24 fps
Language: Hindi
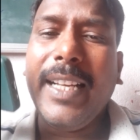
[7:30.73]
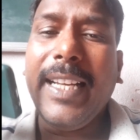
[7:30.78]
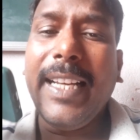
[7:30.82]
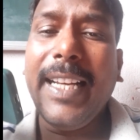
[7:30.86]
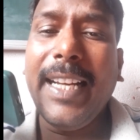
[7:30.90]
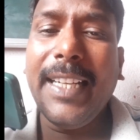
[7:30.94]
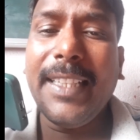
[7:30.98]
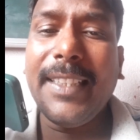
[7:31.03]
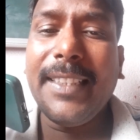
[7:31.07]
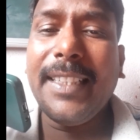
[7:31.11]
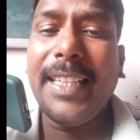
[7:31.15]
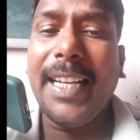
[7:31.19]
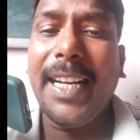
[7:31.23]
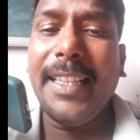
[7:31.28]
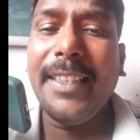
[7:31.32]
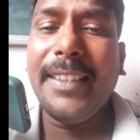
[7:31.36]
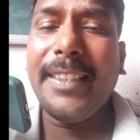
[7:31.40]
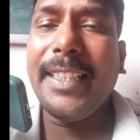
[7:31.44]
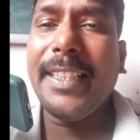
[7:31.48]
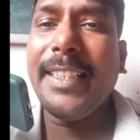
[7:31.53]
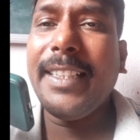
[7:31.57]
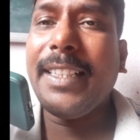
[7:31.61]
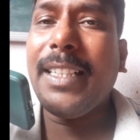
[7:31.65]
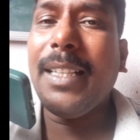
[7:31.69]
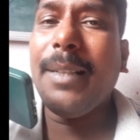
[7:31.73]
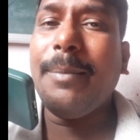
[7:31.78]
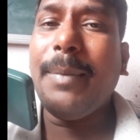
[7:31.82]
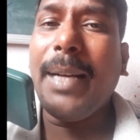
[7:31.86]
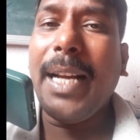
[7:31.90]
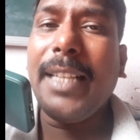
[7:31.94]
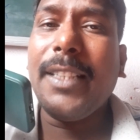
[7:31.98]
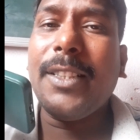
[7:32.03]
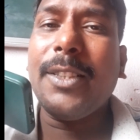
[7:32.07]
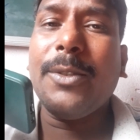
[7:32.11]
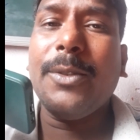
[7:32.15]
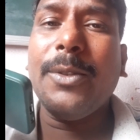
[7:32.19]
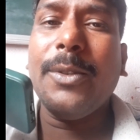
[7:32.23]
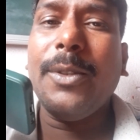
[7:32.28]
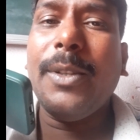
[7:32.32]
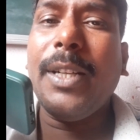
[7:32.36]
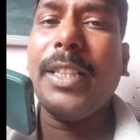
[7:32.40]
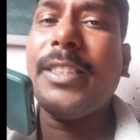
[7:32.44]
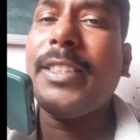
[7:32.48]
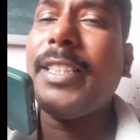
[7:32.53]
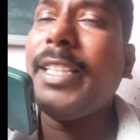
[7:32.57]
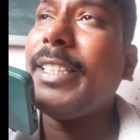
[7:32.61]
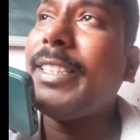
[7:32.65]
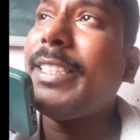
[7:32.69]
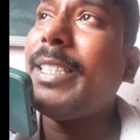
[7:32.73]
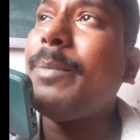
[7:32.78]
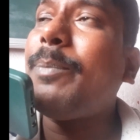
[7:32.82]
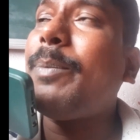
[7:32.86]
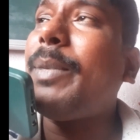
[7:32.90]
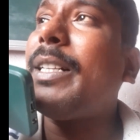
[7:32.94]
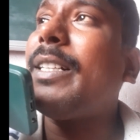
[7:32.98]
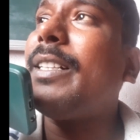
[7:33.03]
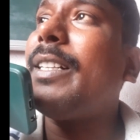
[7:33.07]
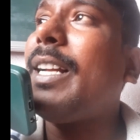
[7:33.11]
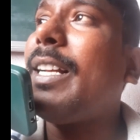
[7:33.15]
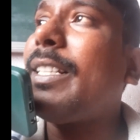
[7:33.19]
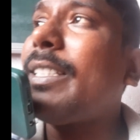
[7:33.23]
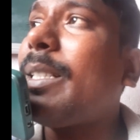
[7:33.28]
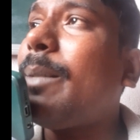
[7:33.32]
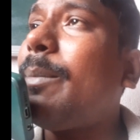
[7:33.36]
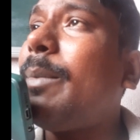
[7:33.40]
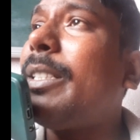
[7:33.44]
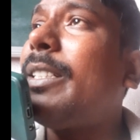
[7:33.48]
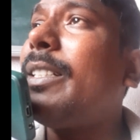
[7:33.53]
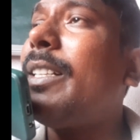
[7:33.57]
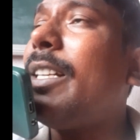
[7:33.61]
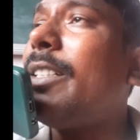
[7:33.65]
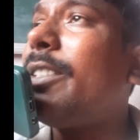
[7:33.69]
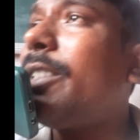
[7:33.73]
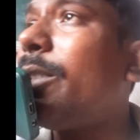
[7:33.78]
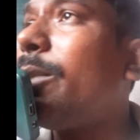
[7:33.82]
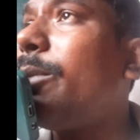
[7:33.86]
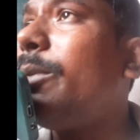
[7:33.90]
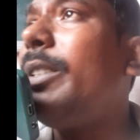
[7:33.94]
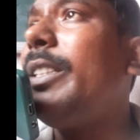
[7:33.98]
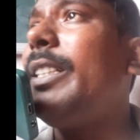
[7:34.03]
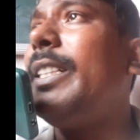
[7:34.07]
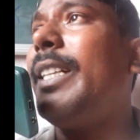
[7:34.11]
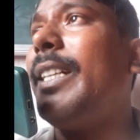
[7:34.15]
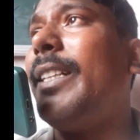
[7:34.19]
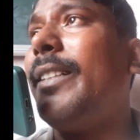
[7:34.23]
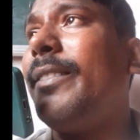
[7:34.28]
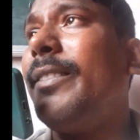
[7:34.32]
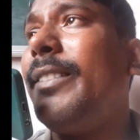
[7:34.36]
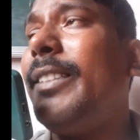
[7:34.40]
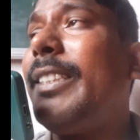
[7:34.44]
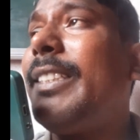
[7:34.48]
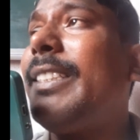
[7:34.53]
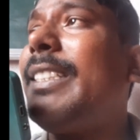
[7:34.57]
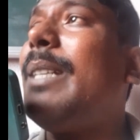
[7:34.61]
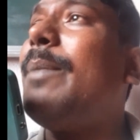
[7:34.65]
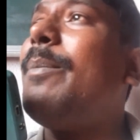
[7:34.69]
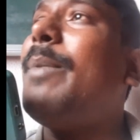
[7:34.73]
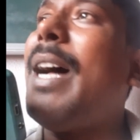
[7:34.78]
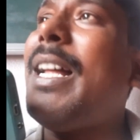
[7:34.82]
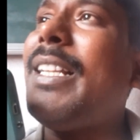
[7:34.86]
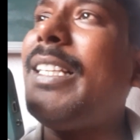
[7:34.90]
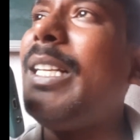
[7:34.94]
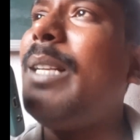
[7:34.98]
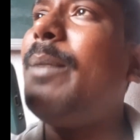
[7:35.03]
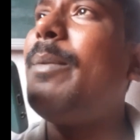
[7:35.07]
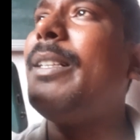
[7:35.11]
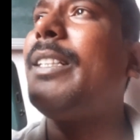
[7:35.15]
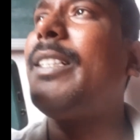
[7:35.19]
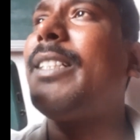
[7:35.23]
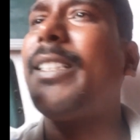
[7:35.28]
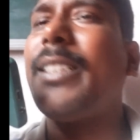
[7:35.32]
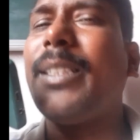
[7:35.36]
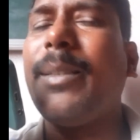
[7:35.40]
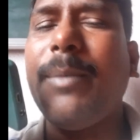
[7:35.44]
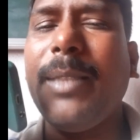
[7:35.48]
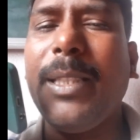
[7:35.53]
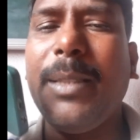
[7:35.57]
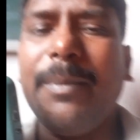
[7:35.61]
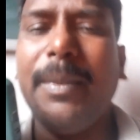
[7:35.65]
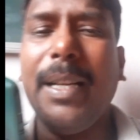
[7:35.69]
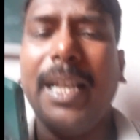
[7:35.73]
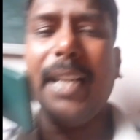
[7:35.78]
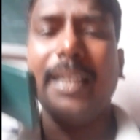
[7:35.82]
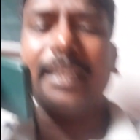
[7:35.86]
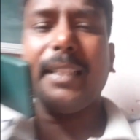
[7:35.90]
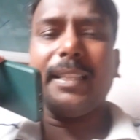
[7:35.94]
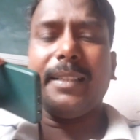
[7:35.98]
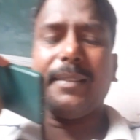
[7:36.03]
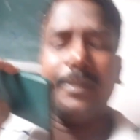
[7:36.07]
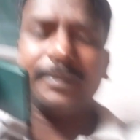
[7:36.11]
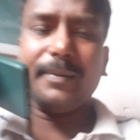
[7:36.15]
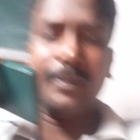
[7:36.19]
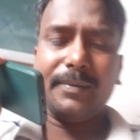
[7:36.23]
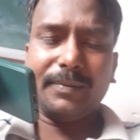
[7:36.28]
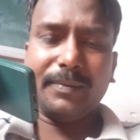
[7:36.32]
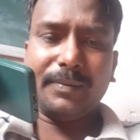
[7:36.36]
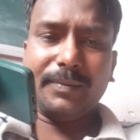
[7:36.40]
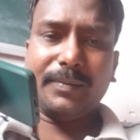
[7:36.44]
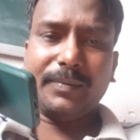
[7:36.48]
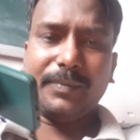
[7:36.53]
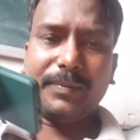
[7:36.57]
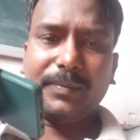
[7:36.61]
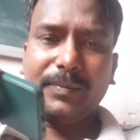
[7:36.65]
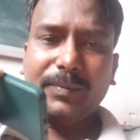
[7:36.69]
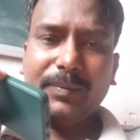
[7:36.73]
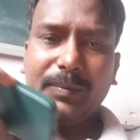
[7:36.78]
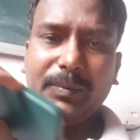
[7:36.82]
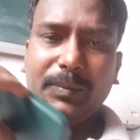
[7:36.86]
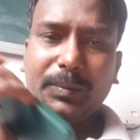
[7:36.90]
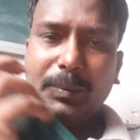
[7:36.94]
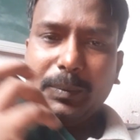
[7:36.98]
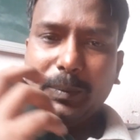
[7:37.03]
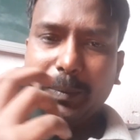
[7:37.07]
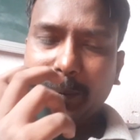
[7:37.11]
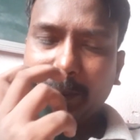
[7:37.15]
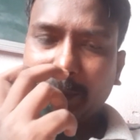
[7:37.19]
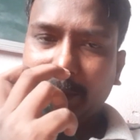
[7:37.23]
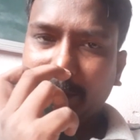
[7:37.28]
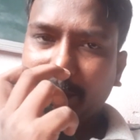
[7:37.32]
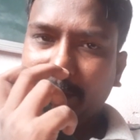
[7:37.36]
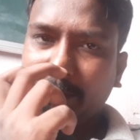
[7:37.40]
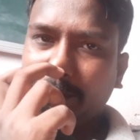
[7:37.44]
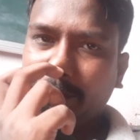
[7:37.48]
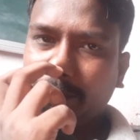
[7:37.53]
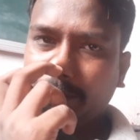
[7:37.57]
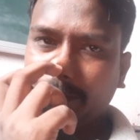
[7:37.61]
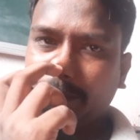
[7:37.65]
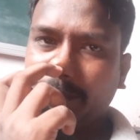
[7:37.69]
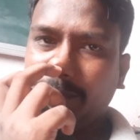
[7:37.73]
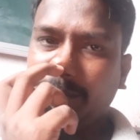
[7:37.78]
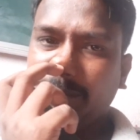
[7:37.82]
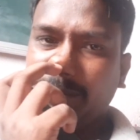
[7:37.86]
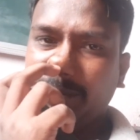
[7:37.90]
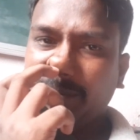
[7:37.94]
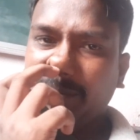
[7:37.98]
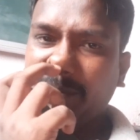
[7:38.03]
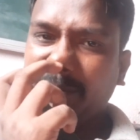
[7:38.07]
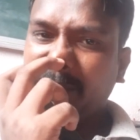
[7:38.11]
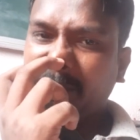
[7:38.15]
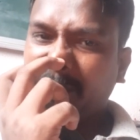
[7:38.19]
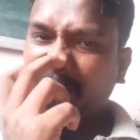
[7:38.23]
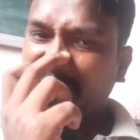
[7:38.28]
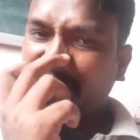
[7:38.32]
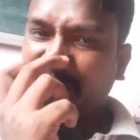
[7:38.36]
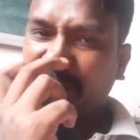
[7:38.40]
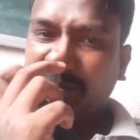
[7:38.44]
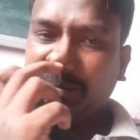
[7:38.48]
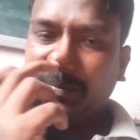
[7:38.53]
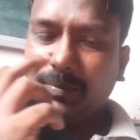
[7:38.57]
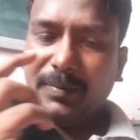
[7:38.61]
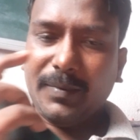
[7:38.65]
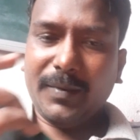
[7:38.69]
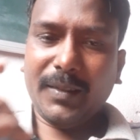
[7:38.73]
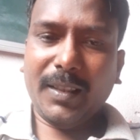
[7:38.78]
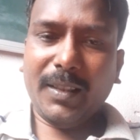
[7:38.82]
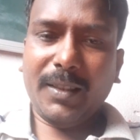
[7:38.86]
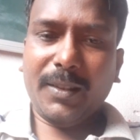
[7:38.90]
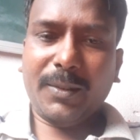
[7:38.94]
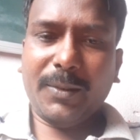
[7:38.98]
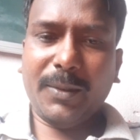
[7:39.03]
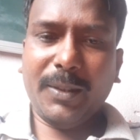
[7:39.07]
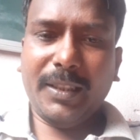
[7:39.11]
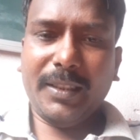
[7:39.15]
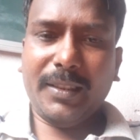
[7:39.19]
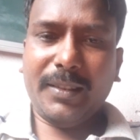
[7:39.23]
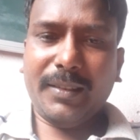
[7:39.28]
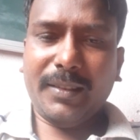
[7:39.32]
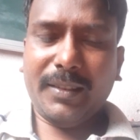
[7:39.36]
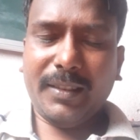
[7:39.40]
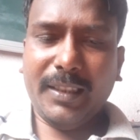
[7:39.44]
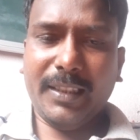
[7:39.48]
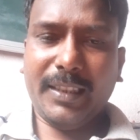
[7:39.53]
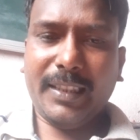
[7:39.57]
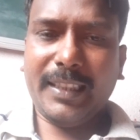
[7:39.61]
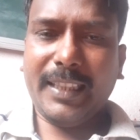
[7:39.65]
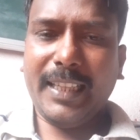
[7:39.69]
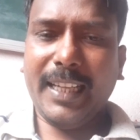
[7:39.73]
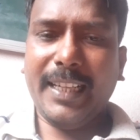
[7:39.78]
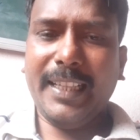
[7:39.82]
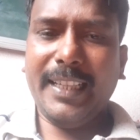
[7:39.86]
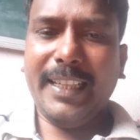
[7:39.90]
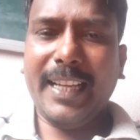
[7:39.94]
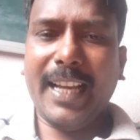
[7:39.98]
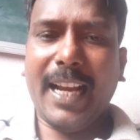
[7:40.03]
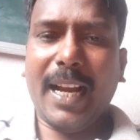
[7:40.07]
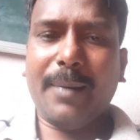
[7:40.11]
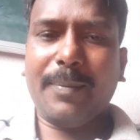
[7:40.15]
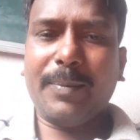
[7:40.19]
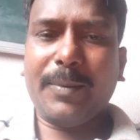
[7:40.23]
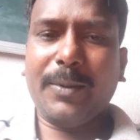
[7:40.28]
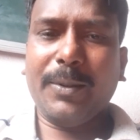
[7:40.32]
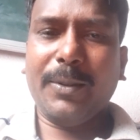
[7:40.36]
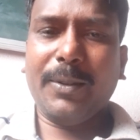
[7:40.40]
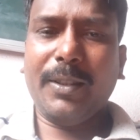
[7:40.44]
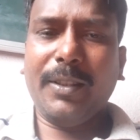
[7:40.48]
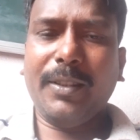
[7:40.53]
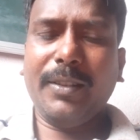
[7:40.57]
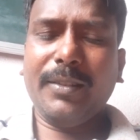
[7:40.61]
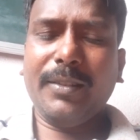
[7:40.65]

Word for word: एट नाइन टेन का मैथ को अच्छे से पढ़ना समझना जरूरी है इसके बाद एलेवेंथ का समझ में आएगा हम्म, हम्म। तो इस, इसके लिए आपको